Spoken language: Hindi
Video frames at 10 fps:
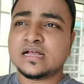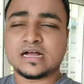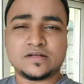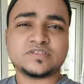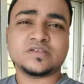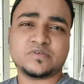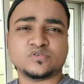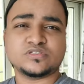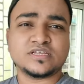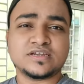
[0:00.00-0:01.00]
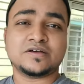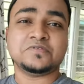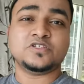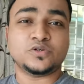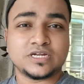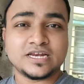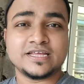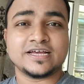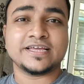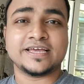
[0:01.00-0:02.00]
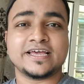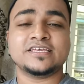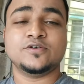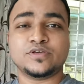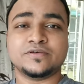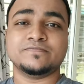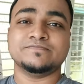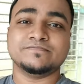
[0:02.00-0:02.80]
काम से भी कुछ दिन का भी छुट्टी लिया गया है क्योंकि